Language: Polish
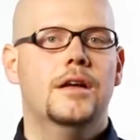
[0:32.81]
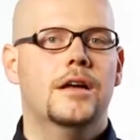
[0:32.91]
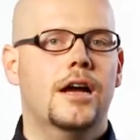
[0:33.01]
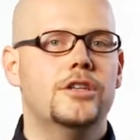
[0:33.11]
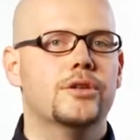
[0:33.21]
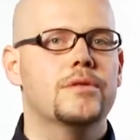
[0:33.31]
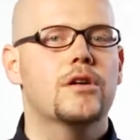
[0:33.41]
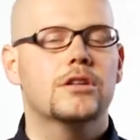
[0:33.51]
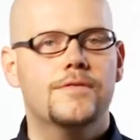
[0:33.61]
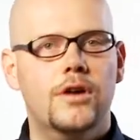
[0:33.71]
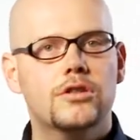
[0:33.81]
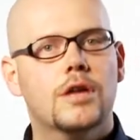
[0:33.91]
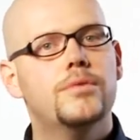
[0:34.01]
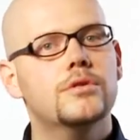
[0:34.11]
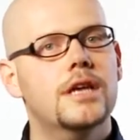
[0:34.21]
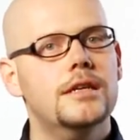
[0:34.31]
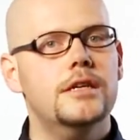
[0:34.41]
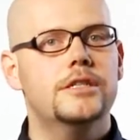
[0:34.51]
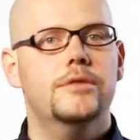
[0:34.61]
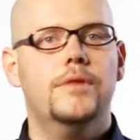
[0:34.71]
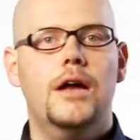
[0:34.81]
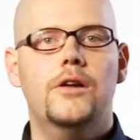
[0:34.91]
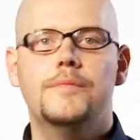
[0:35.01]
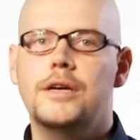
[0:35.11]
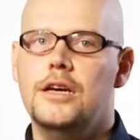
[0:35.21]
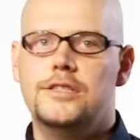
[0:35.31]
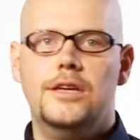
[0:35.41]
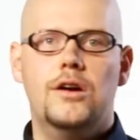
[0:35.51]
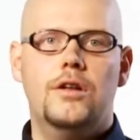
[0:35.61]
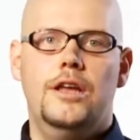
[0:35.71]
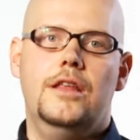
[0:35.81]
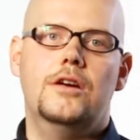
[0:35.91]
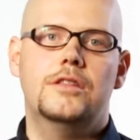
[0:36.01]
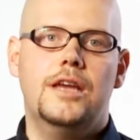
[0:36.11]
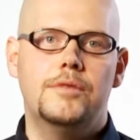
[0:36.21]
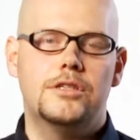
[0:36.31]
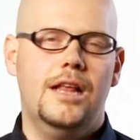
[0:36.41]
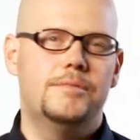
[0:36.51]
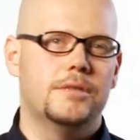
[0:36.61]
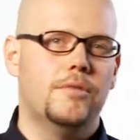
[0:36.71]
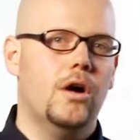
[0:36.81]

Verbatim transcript: Chęć ciągłego rozwoju to budzenie się rano, aby każdego kolejnego dnia być lepszym.